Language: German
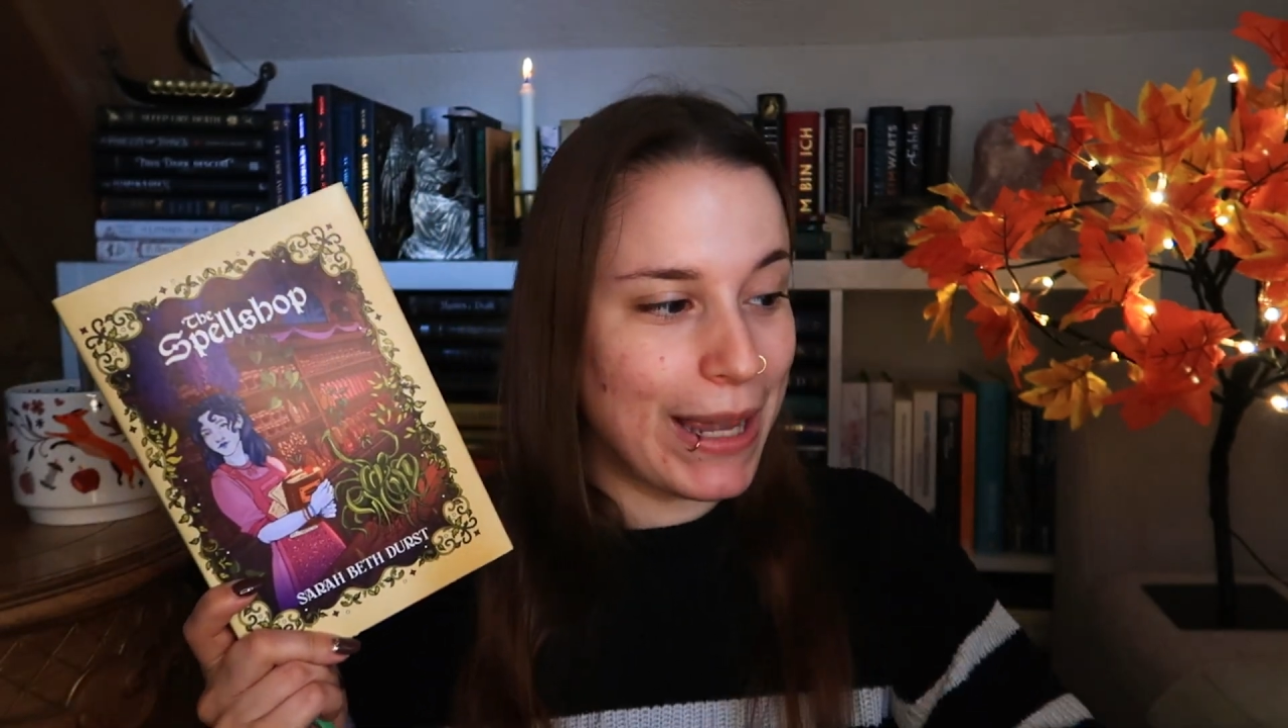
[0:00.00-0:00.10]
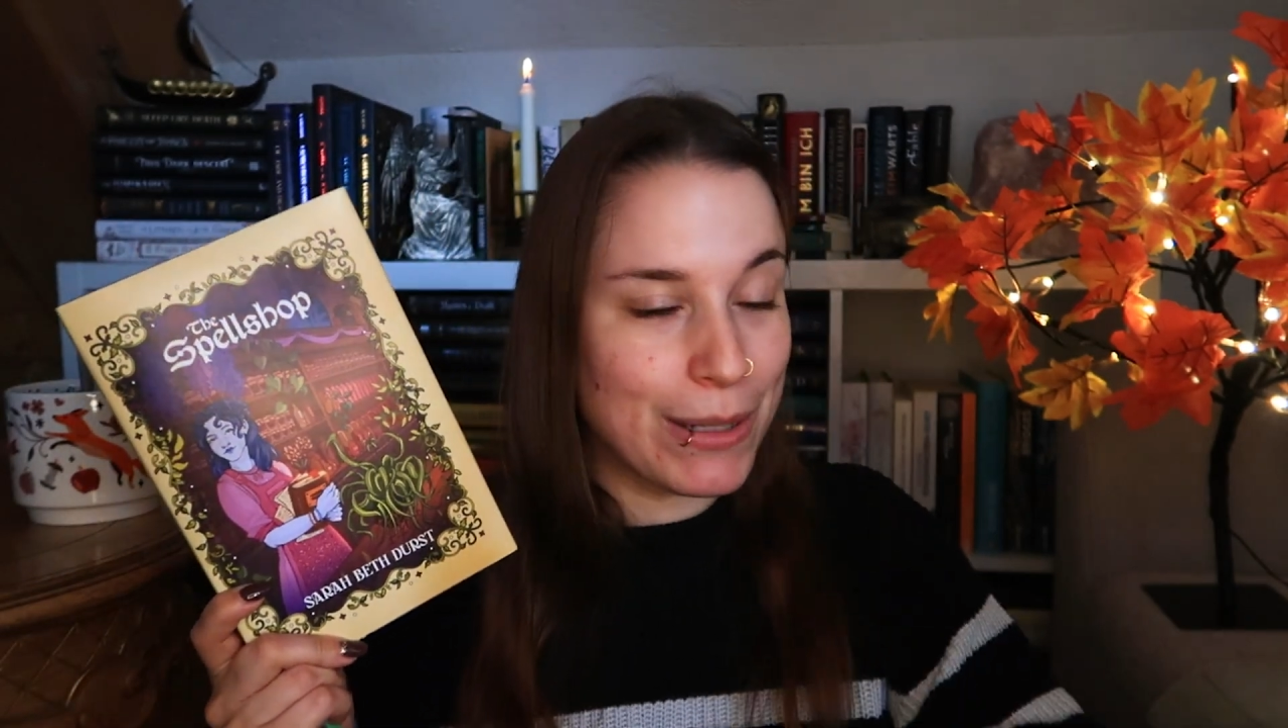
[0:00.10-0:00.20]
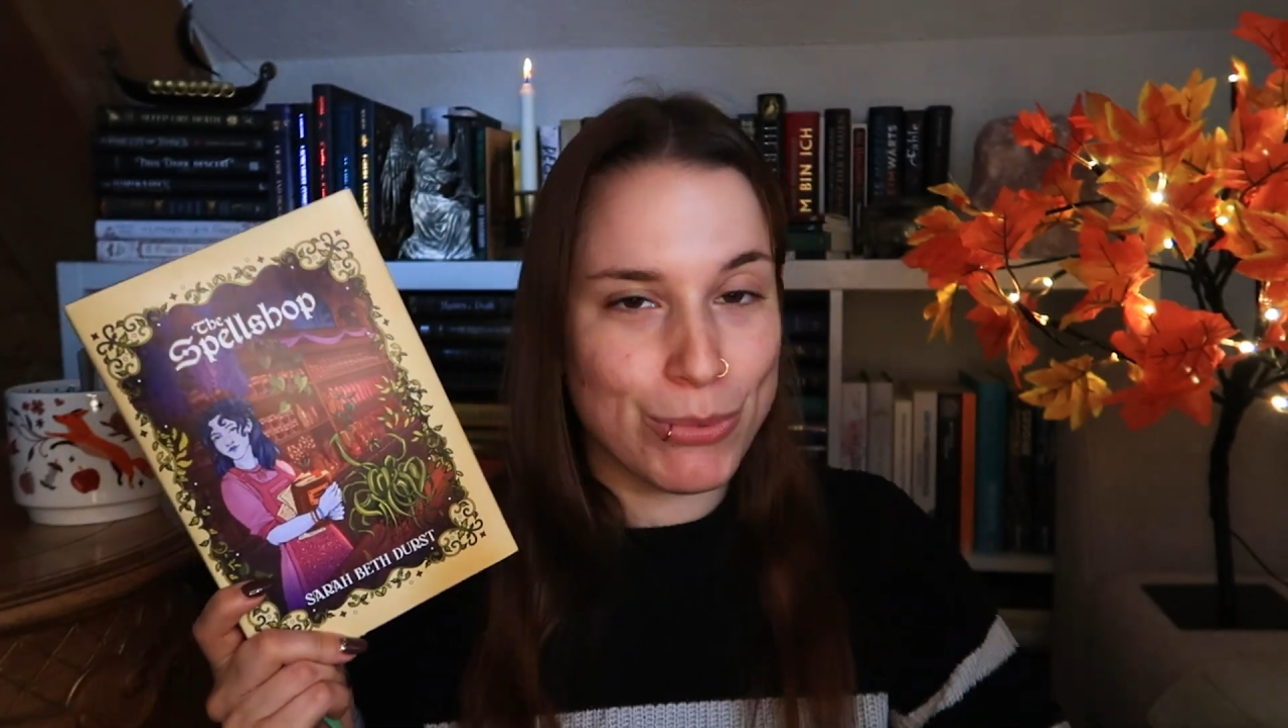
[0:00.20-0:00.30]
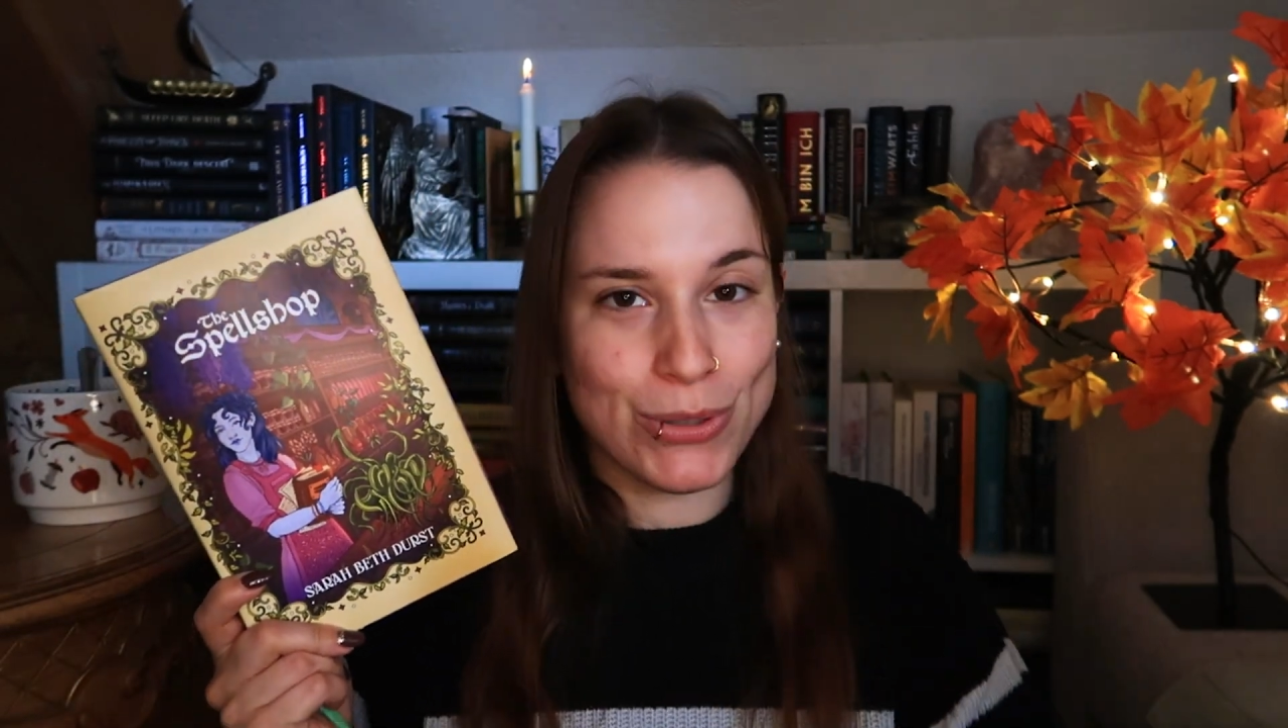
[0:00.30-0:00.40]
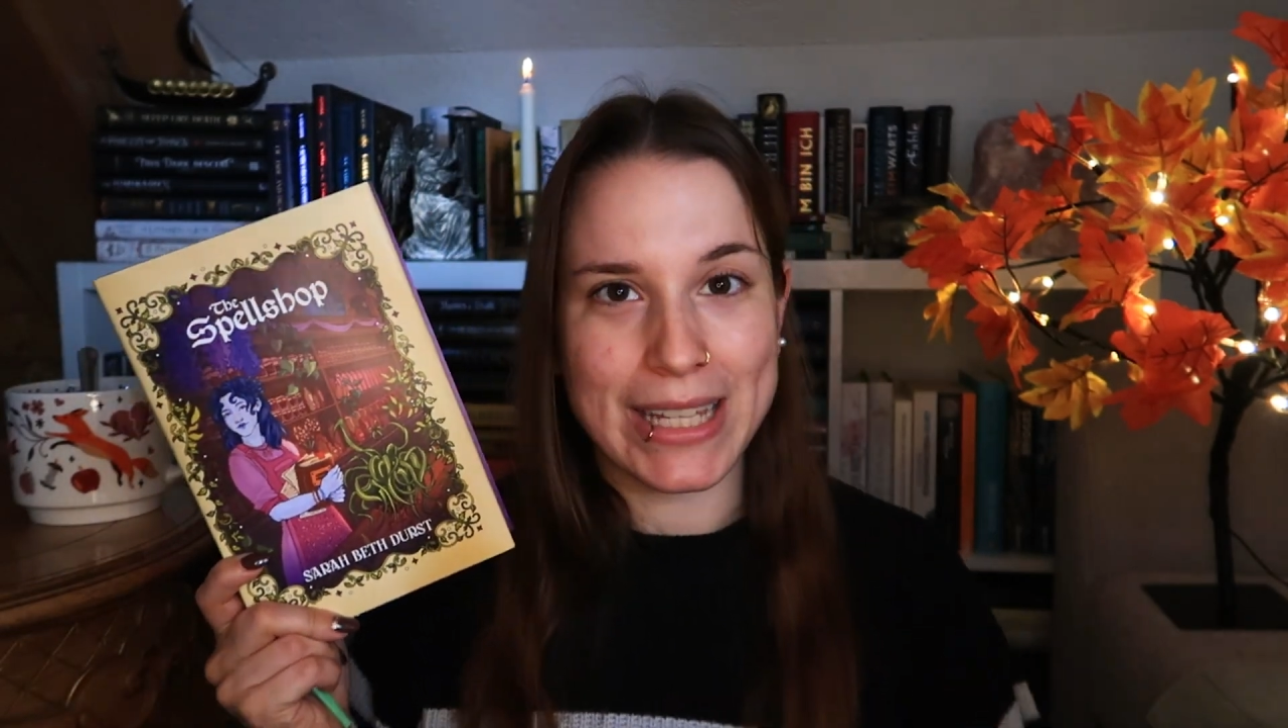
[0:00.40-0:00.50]

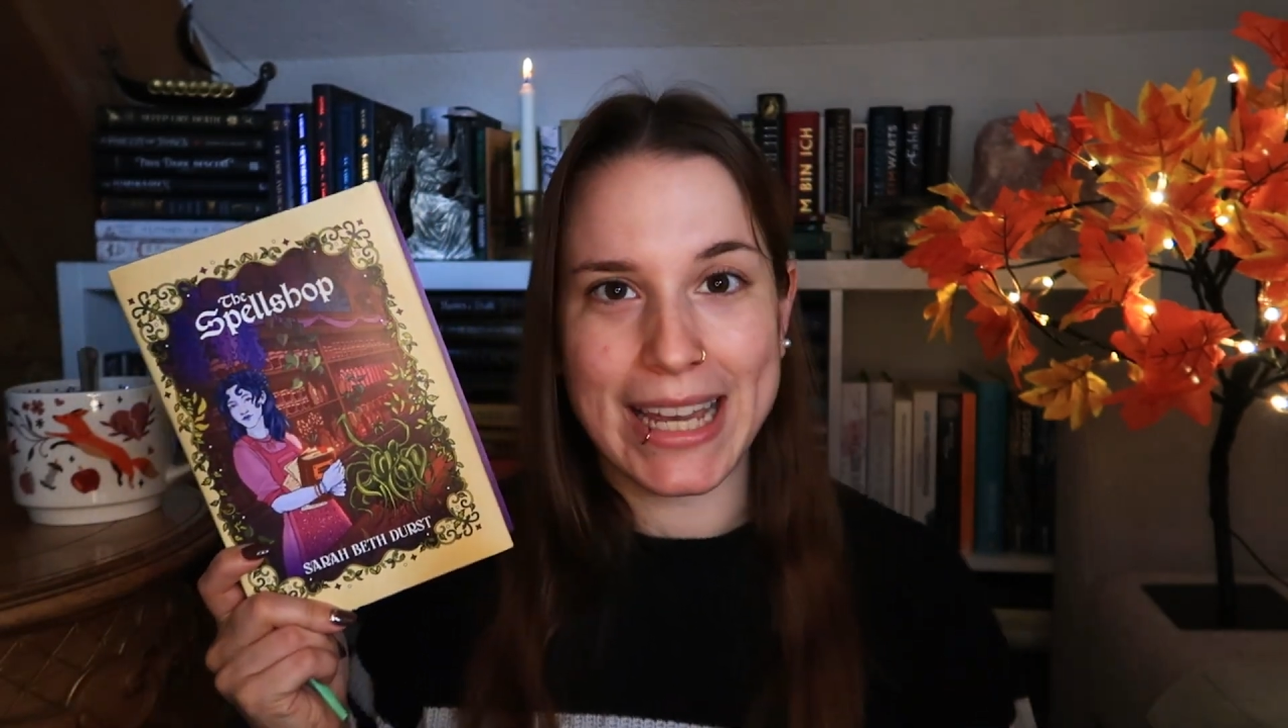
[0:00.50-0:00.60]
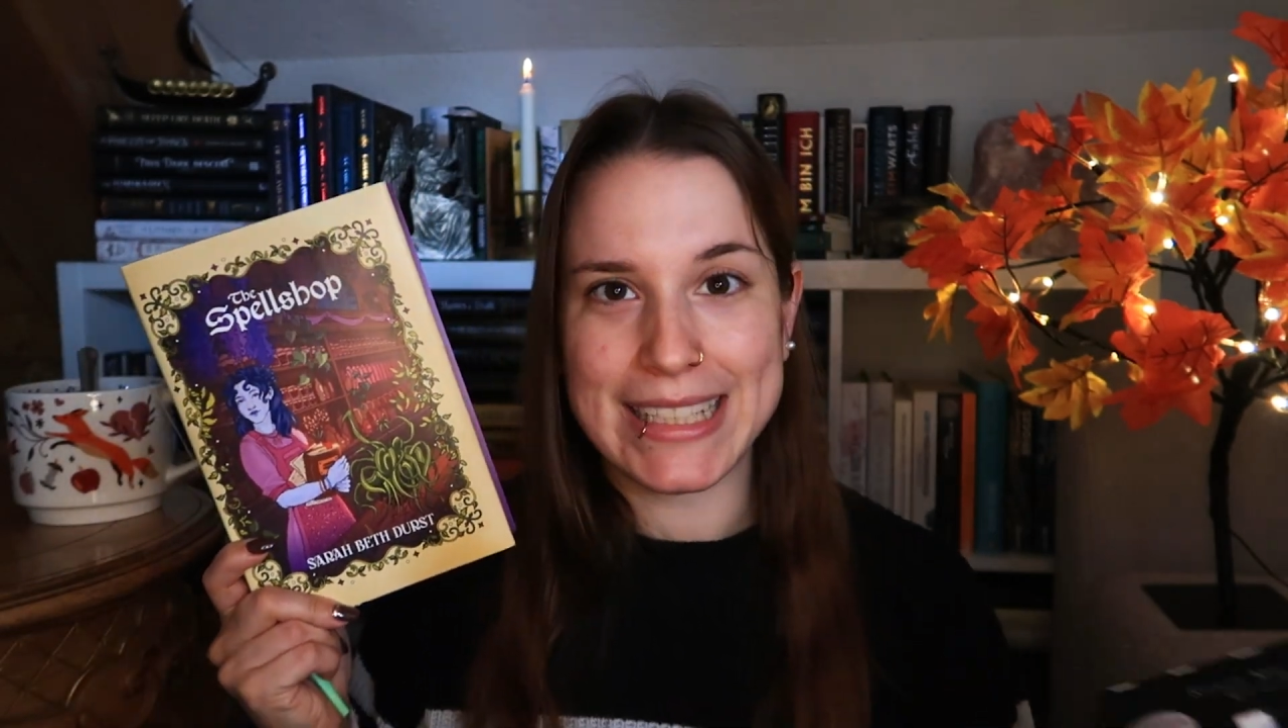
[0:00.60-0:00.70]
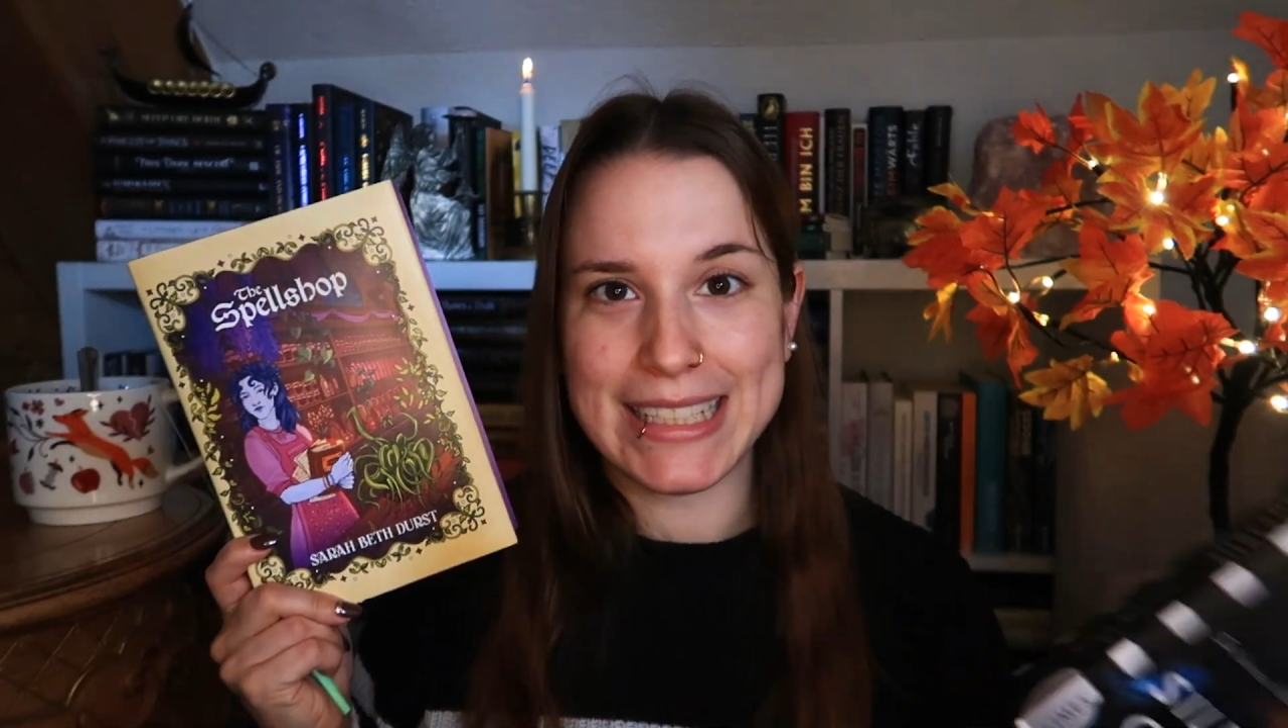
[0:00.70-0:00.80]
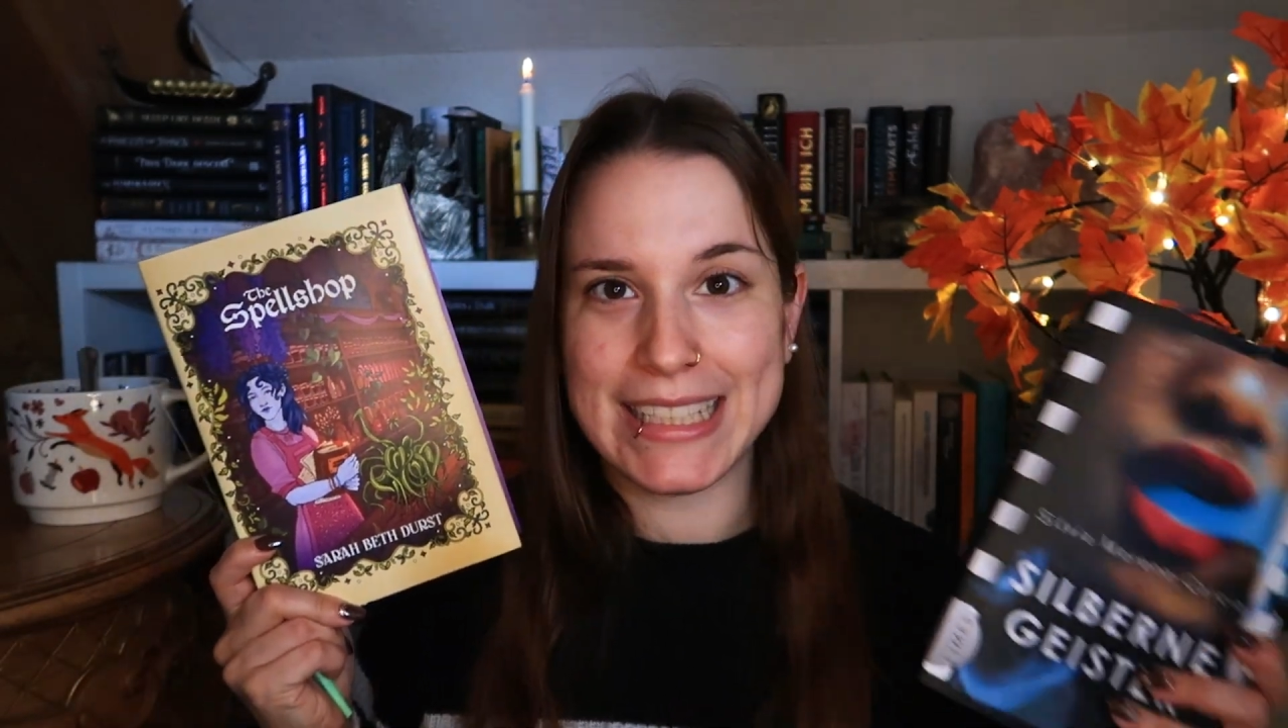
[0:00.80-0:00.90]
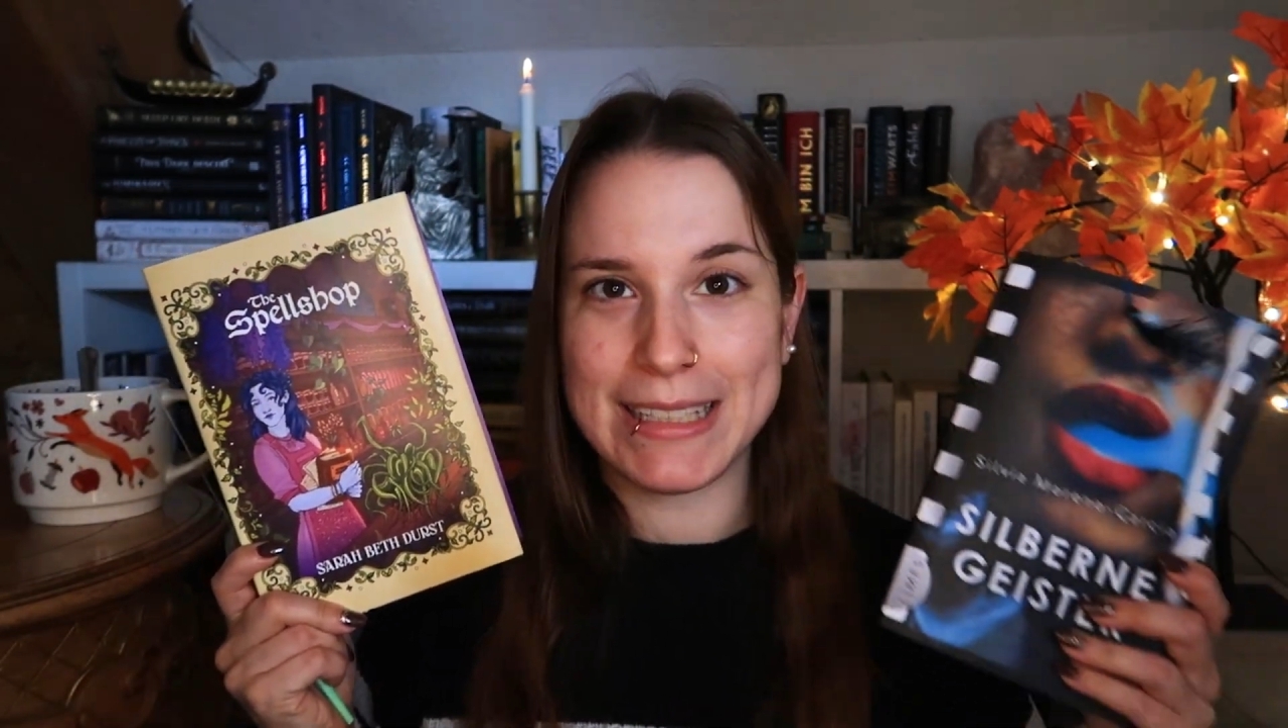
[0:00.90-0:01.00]
beiden Bücher, die